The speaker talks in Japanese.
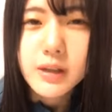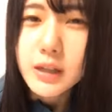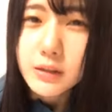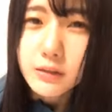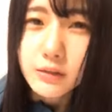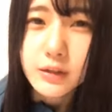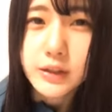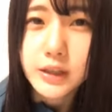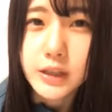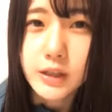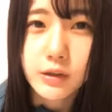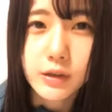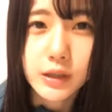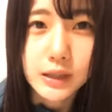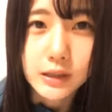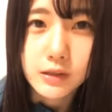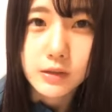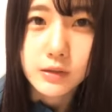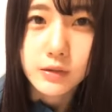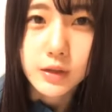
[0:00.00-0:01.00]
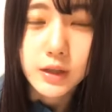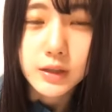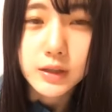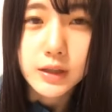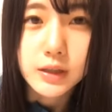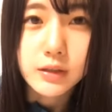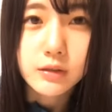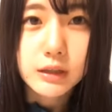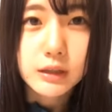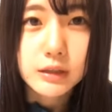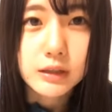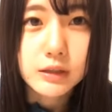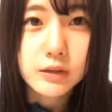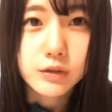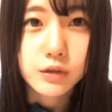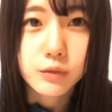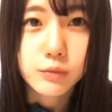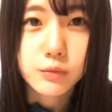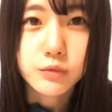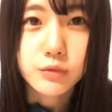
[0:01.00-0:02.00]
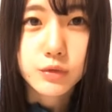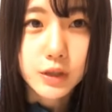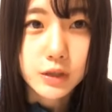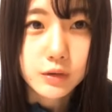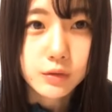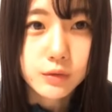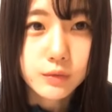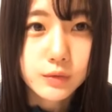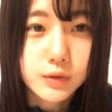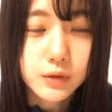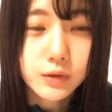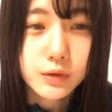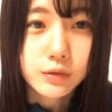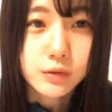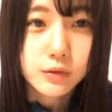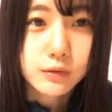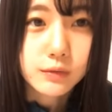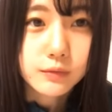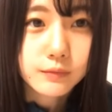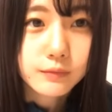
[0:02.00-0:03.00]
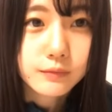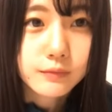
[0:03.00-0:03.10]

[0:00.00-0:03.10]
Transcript: ファンの方はね分かってくれてると思うけどそういうの